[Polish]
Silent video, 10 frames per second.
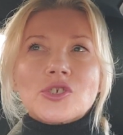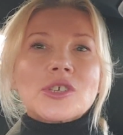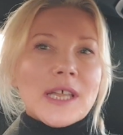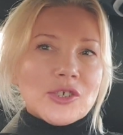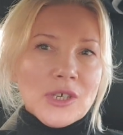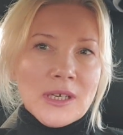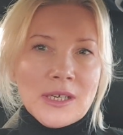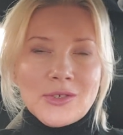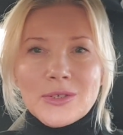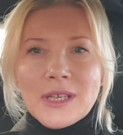Czy nasze
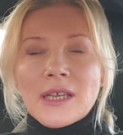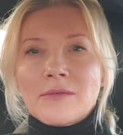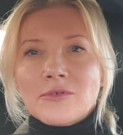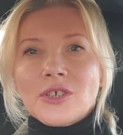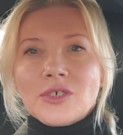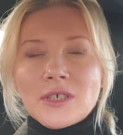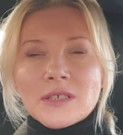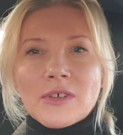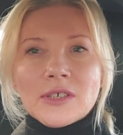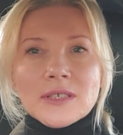granice w
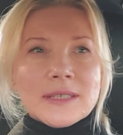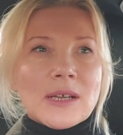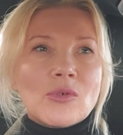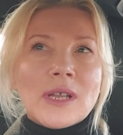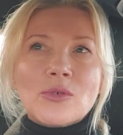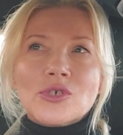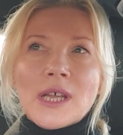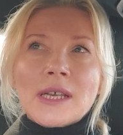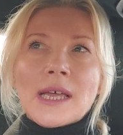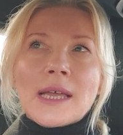dzieciństwie nie zostały
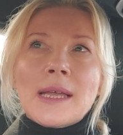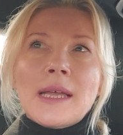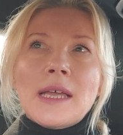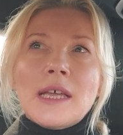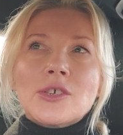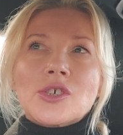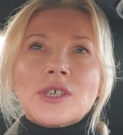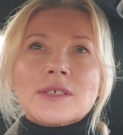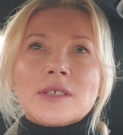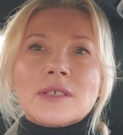naruszane? czy,
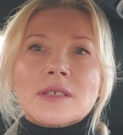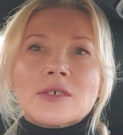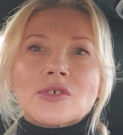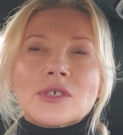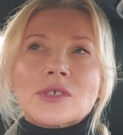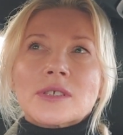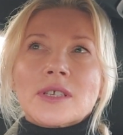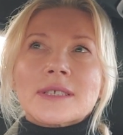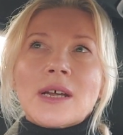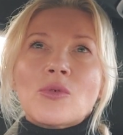nie zos czy
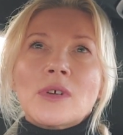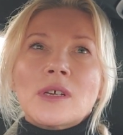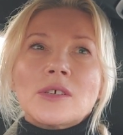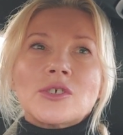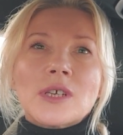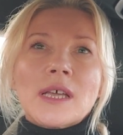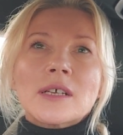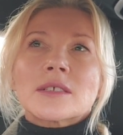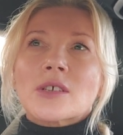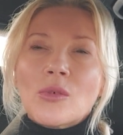zostały
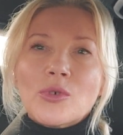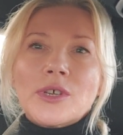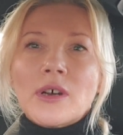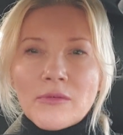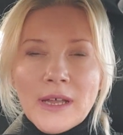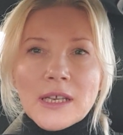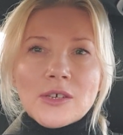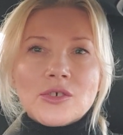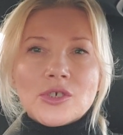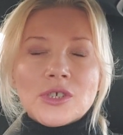źle skomunikowane,
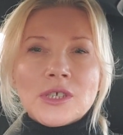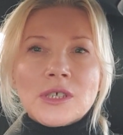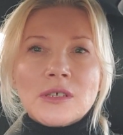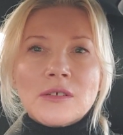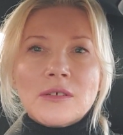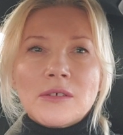czy yy,